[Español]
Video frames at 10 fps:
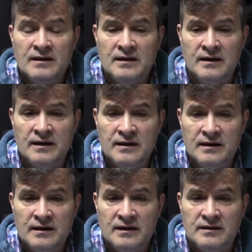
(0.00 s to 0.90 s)
que
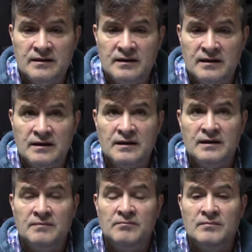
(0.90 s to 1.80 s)

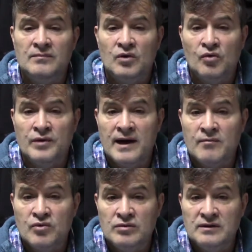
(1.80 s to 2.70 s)
este, una
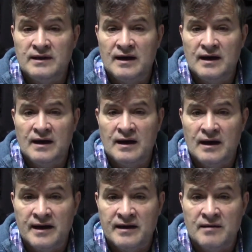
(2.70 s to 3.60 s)
multa
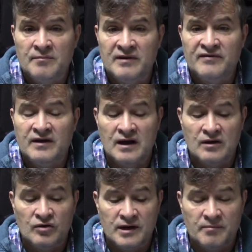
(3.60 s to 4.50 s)

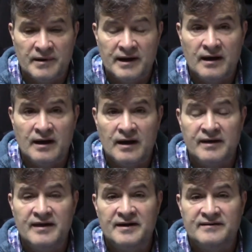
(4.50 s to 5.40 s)
ejemplificadora para
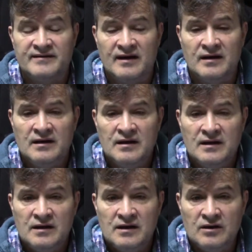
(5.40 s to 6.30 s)
EDERSA.
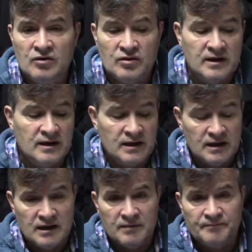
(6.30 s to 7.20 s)
Lo
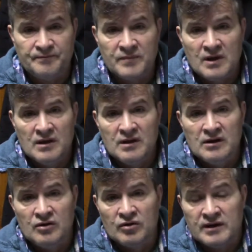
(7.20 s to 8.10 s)
que,
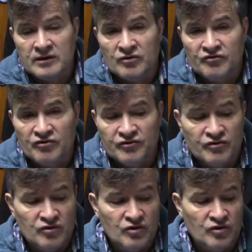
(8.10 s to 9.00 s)
lo que
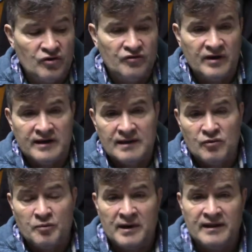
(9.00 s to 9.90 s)
nosotros
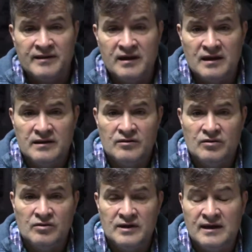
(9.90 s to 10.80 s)
estamos
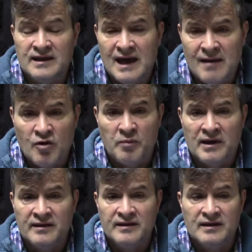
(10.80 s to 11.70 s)
planteando y estábamos
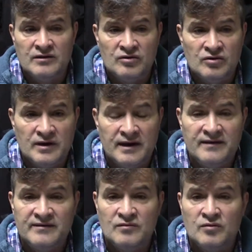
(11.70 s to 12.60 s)
planteando en
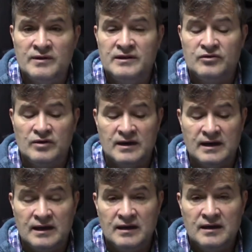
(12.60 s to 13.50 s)
ese momento es que